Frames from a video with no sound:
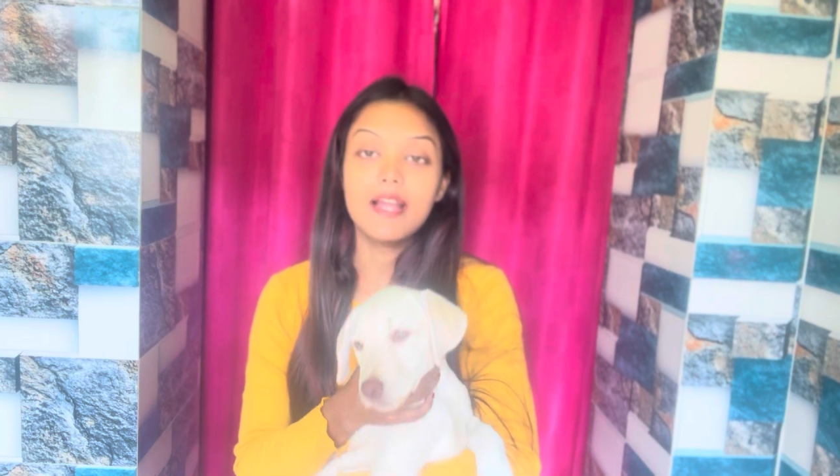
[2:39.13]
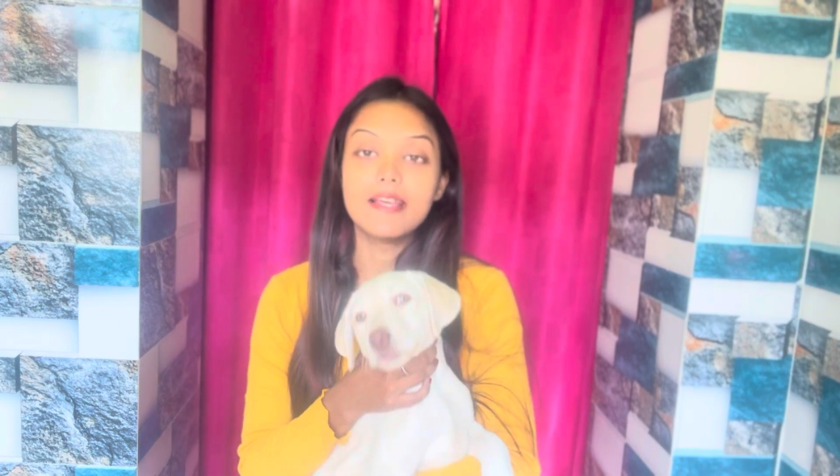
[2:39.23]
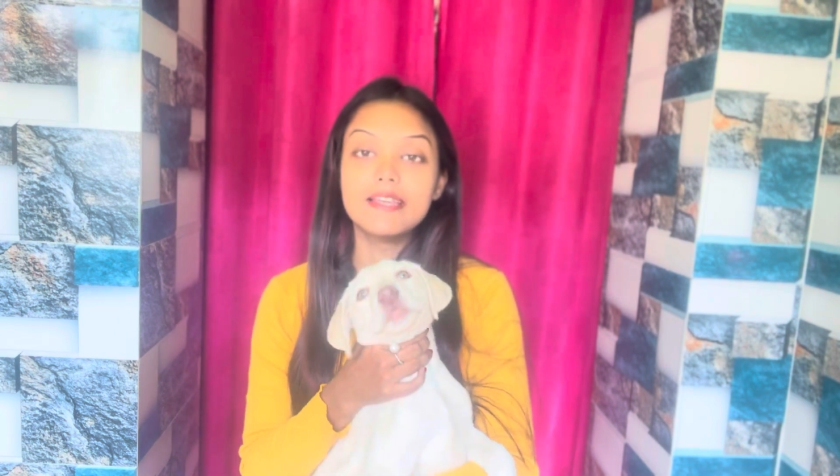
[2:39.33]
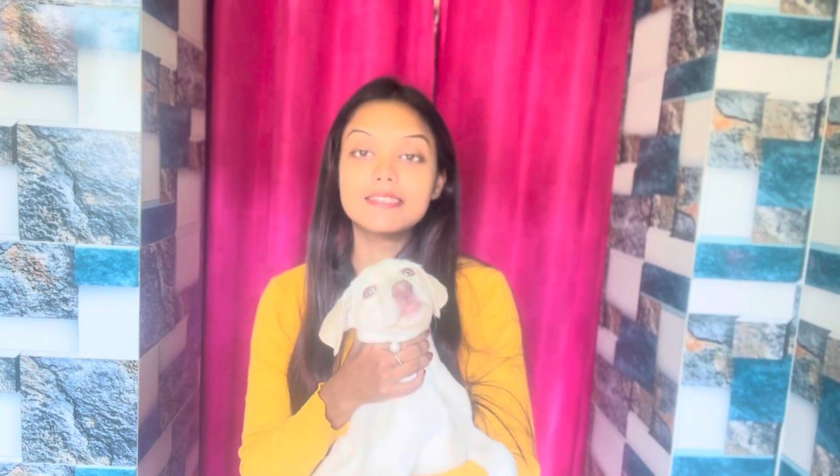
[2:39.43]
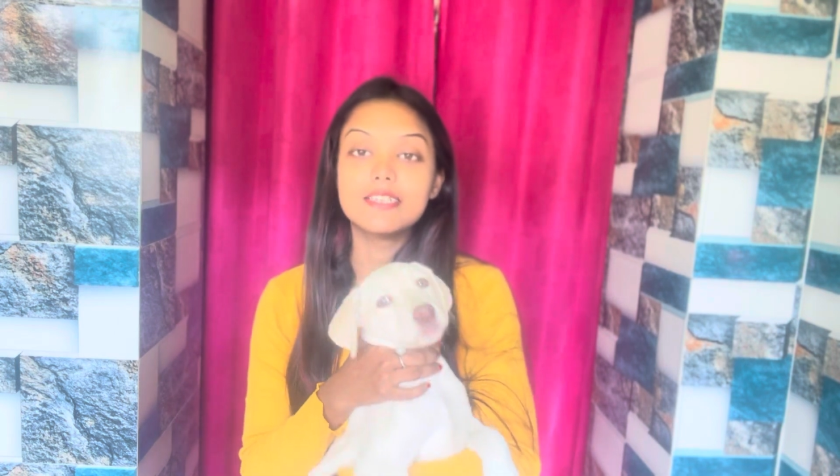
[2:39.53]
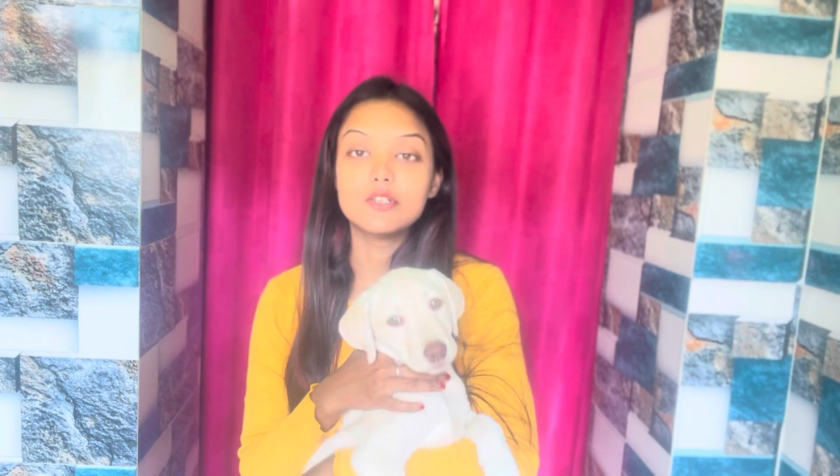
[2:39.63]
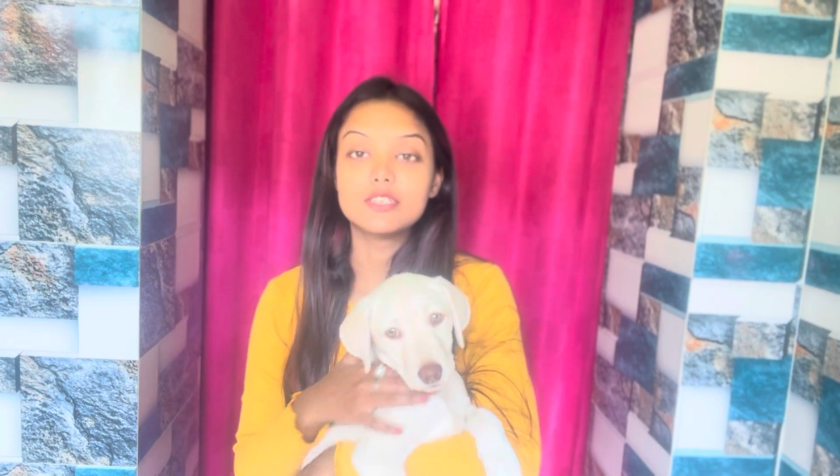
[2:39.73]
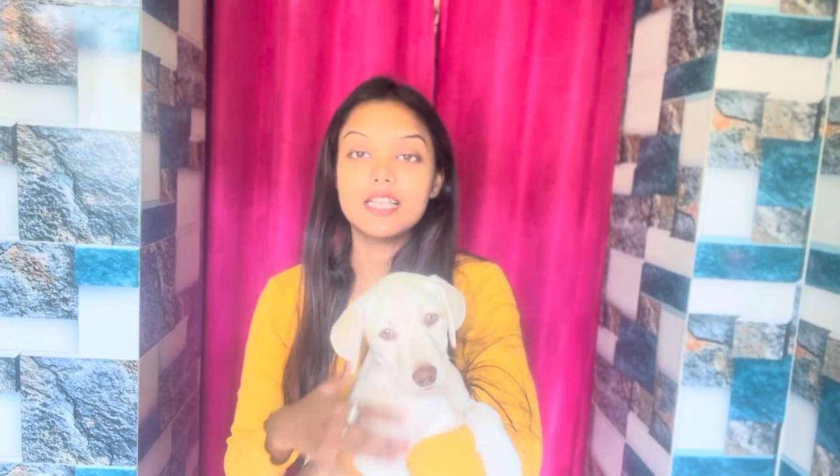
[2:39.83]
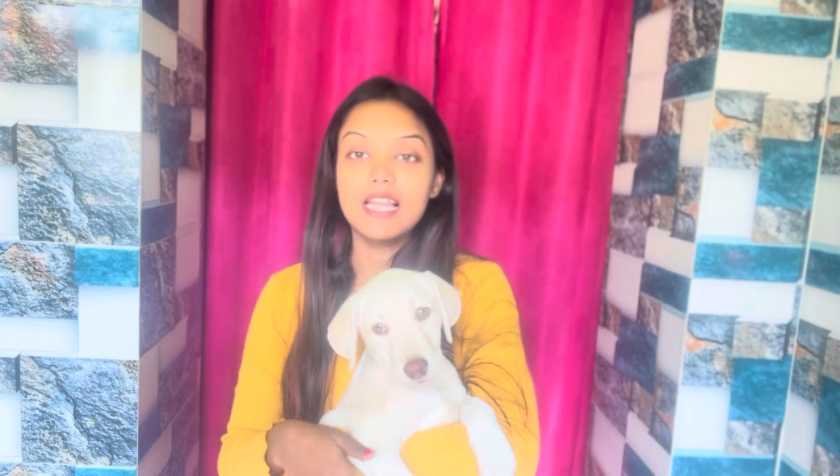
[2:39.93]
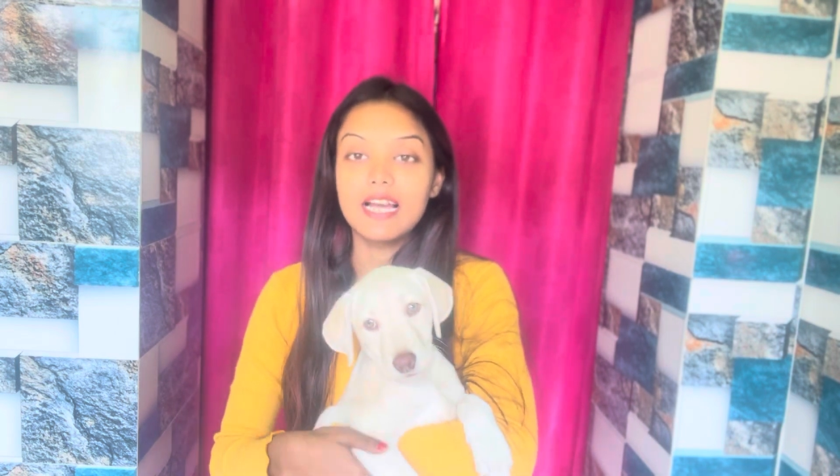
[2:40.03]
আর এই যে
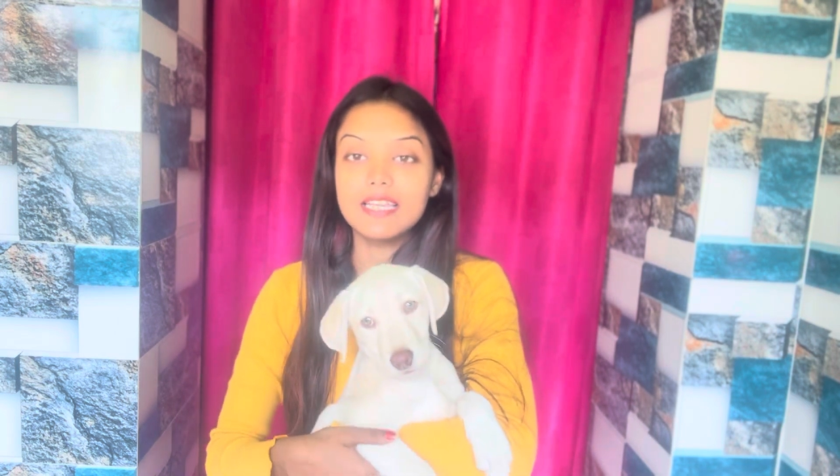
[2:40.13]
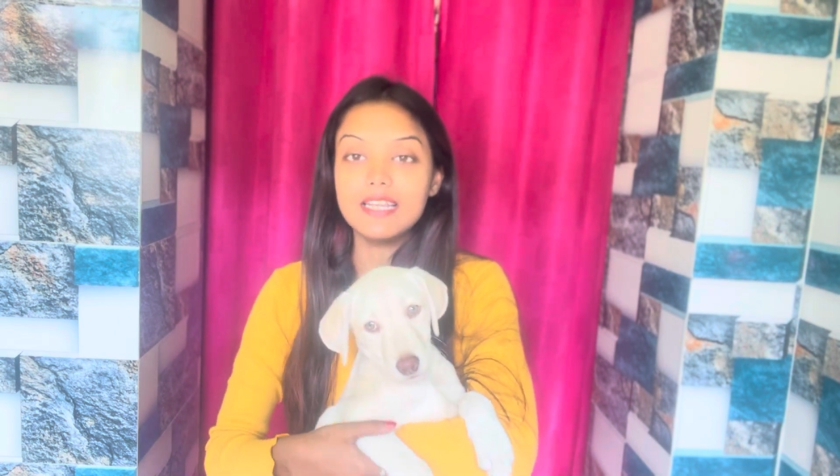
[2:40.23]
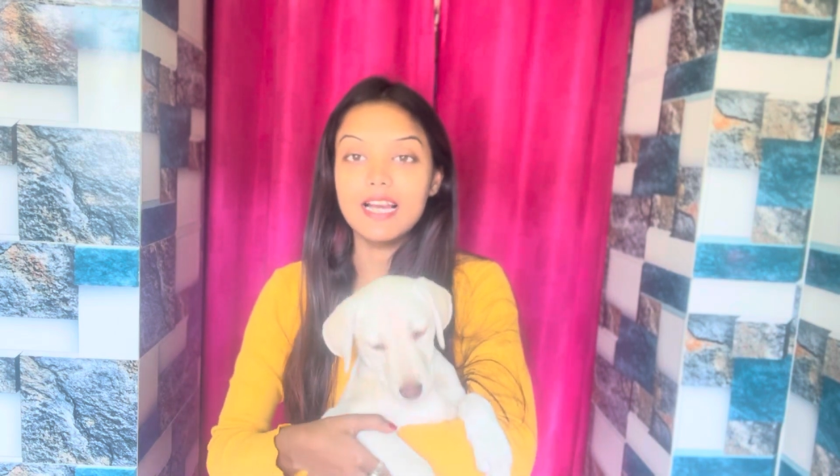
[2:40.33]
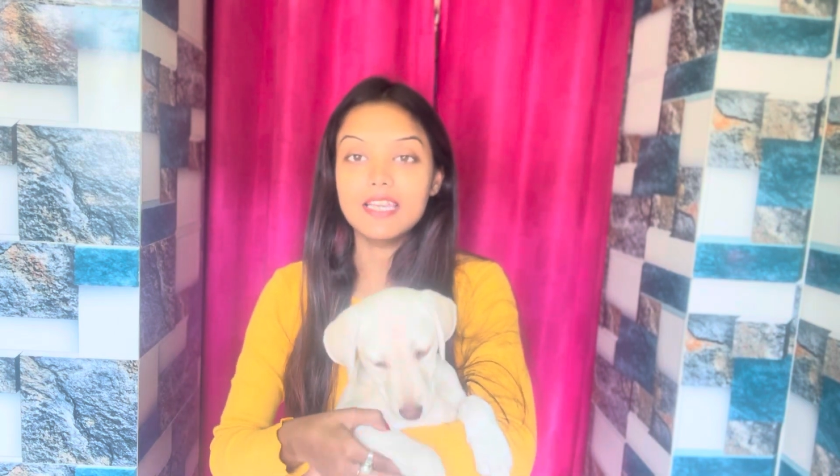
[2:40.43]
হচ্ছে লাকি